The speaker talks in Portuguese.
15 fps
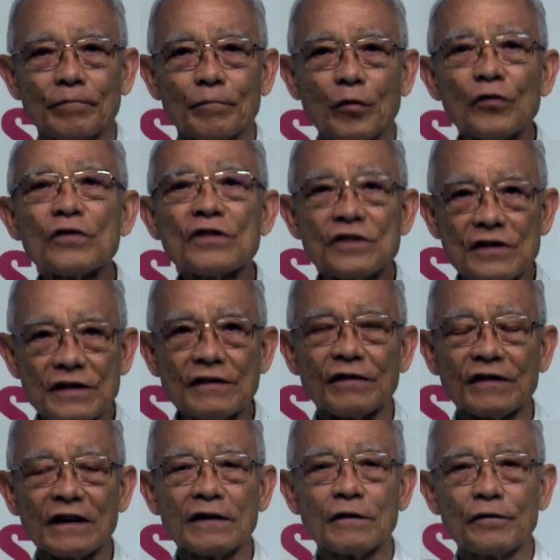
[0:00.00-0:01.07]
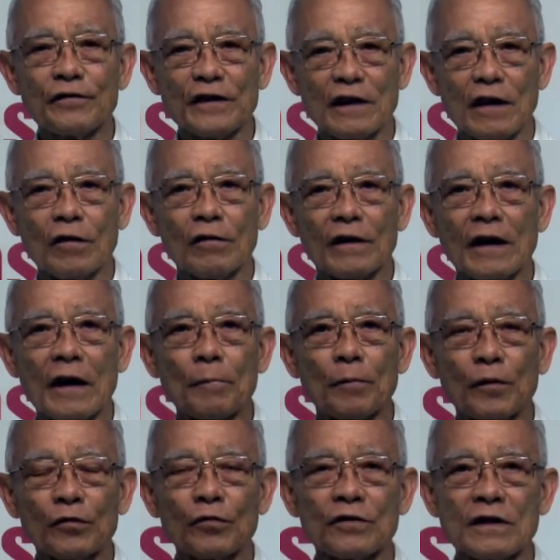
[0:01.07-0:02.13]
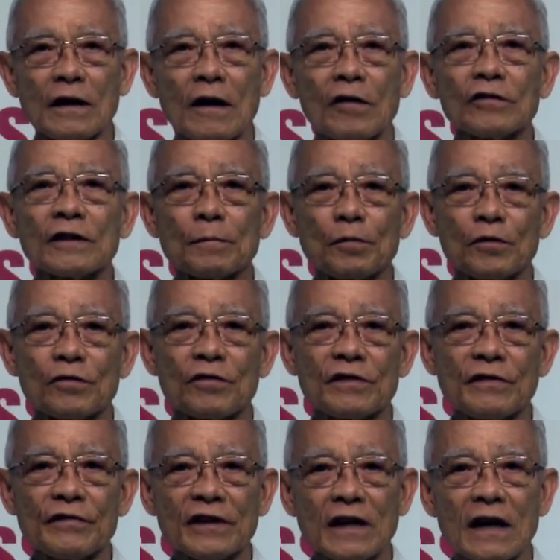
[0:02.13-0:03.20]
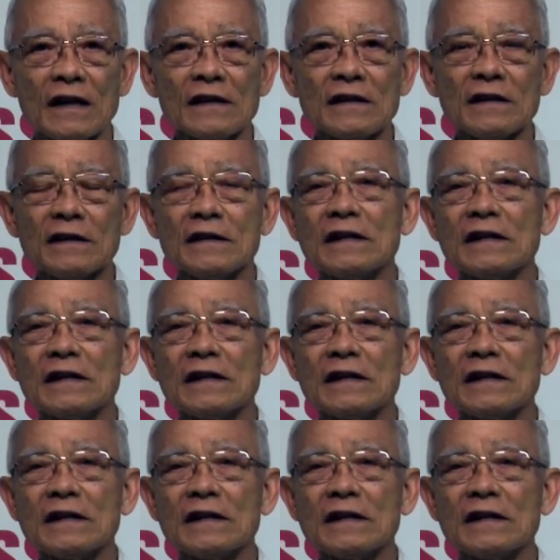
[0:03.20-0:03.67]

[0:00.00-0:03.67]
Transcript: positivo, né, no final, é a, a alta produtividade